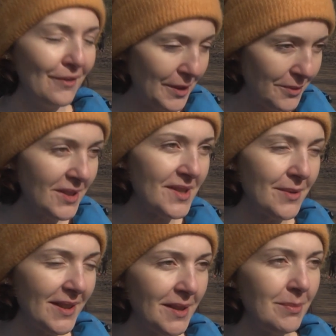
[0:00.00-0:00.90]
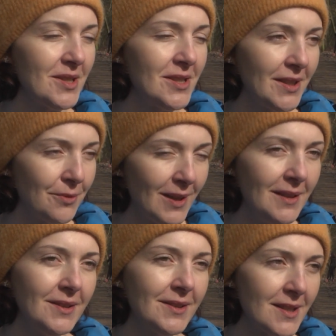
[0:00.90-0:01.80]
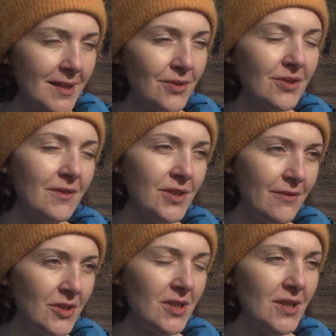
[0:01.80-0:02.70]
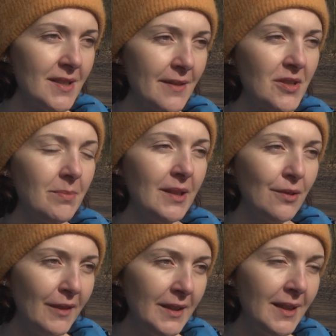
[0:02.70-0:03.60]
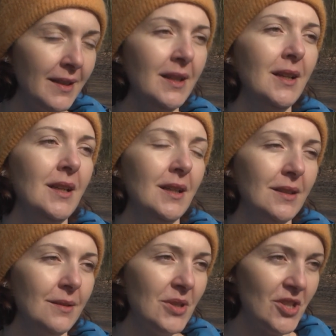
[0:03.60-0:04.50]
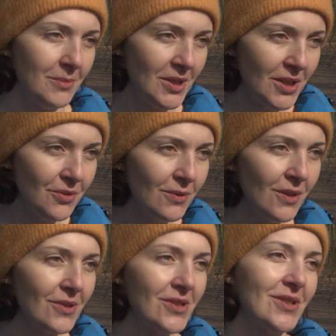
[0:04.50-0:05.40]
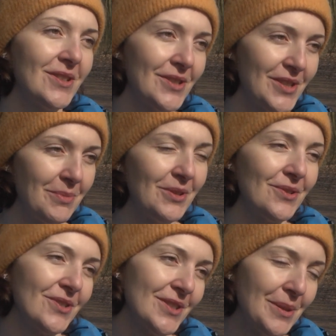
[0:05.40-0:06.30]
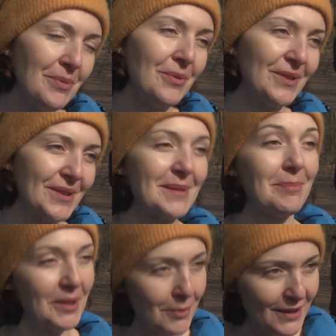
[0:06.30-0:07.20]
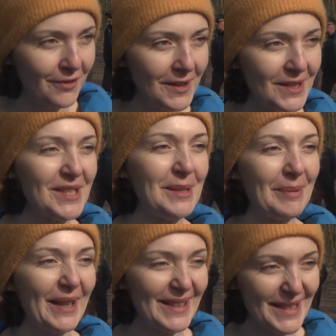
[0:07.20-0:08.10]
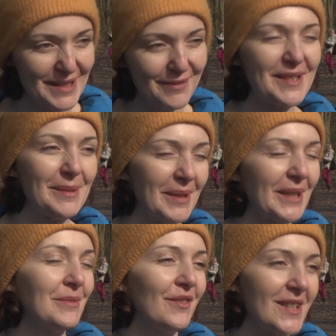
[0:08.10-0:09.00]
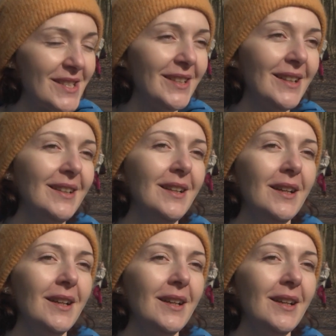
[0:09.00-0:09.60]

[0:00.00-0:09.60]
Warunki są jak najbardziej naturalne. Trasa oczywiście wcześniej jest zawsze planowana. E, mierzymy jej długość, żeby też nie było to zbyt łatwe, jeśli bieg nazywa się biegiem twardziela.